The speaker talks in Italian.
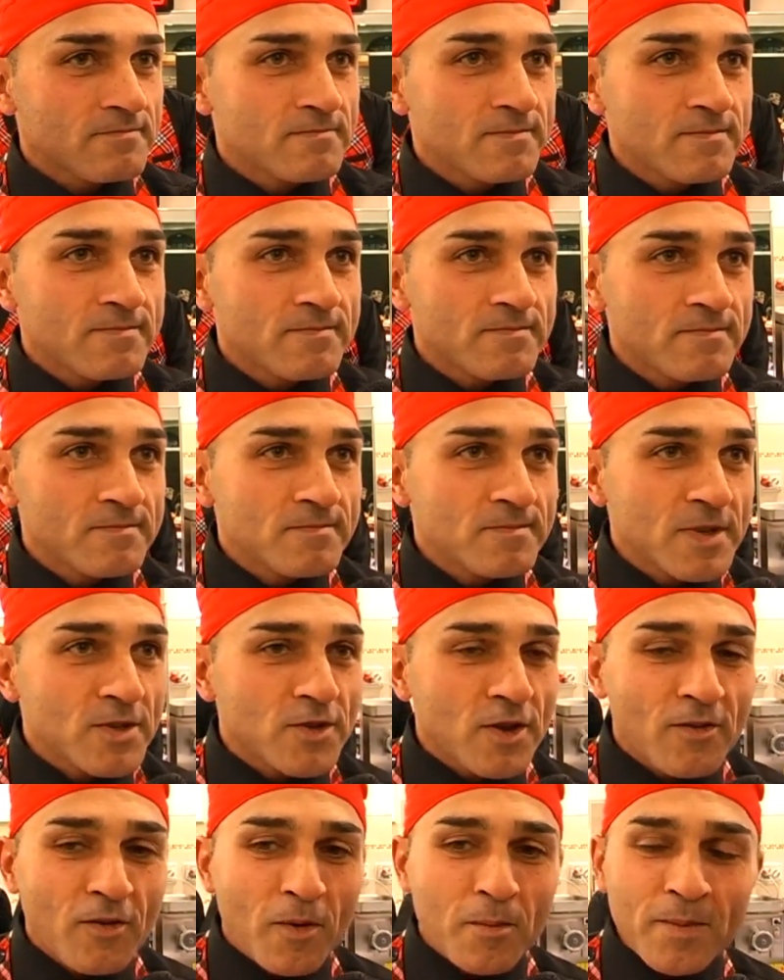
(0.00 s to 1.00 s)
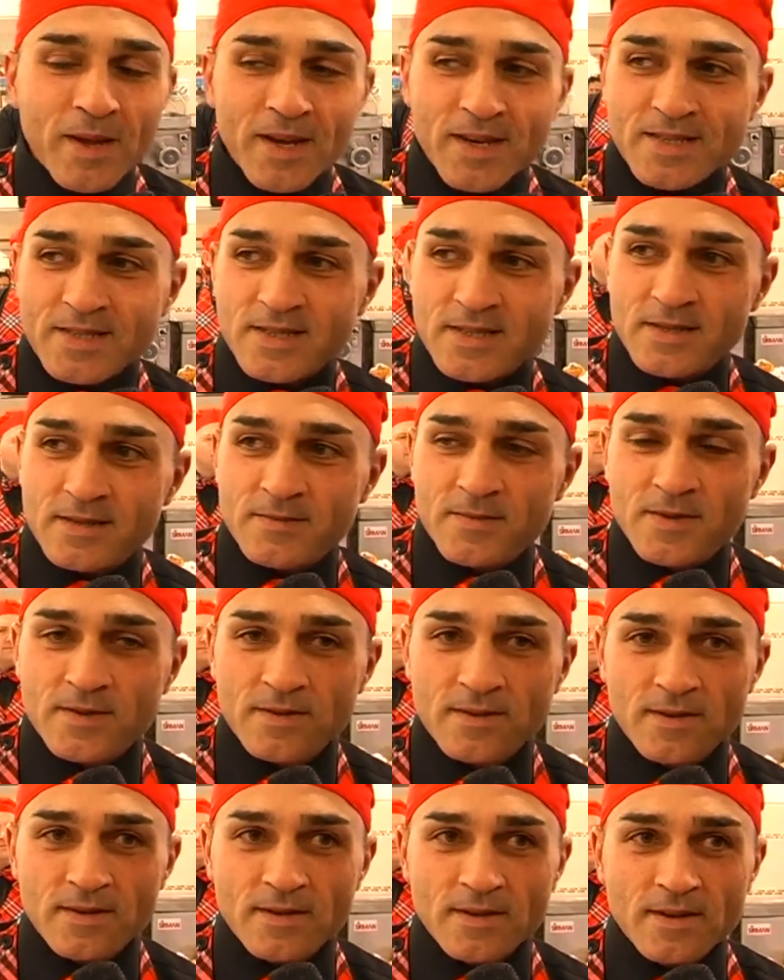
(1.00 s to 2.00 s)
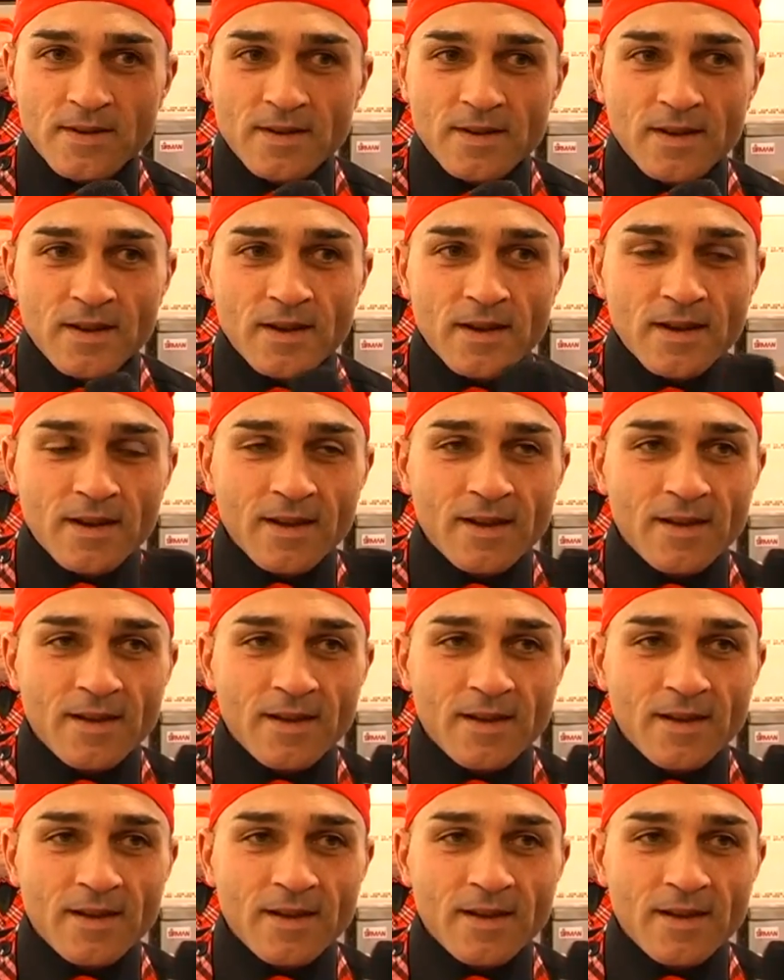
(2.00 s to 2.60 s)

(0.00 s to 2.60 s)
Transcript: mm, mi trovo benissimo. Eh, io ho eh,